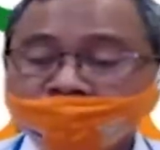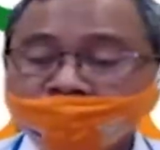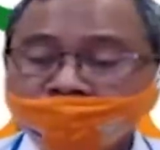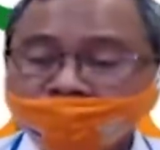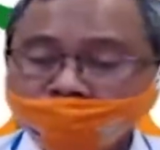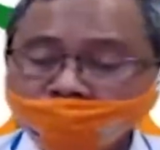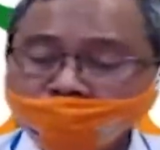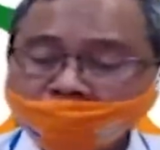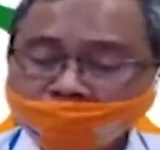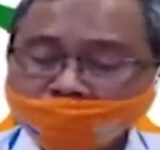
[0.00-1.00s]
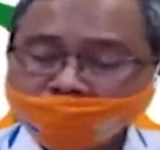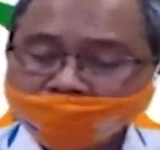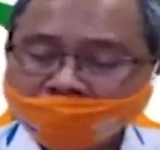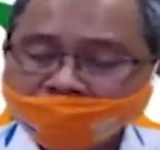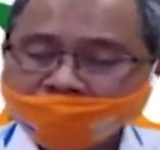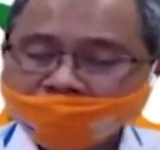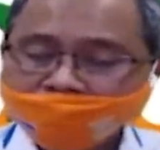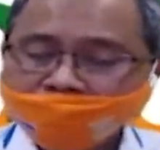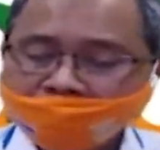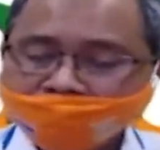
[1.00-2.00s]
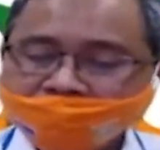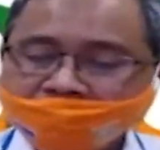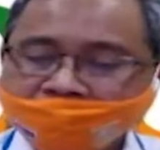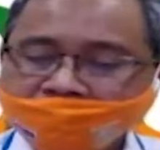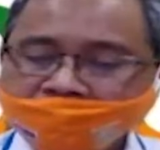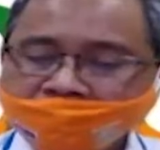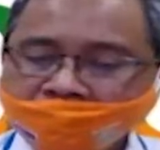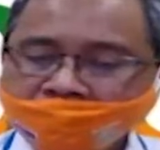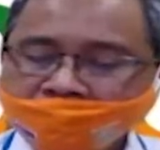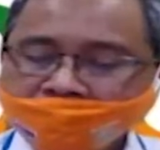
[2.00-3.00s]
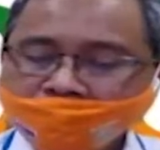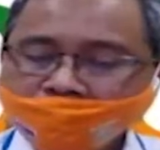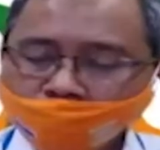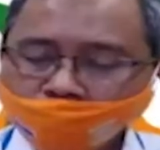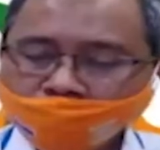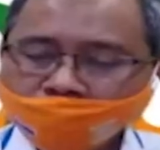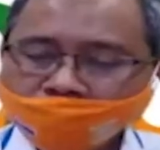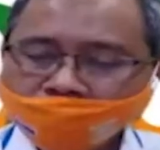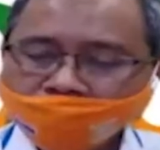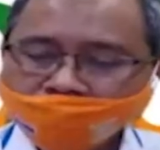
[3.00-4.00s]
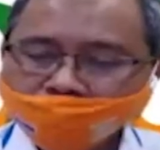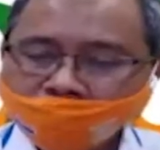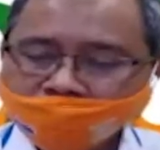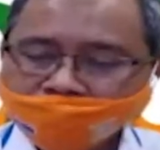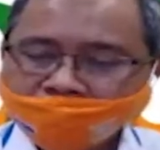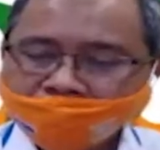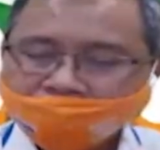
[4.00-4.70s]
Uh, itu kalau pas hari-hari biasa. Nah, untuk eh, cuaca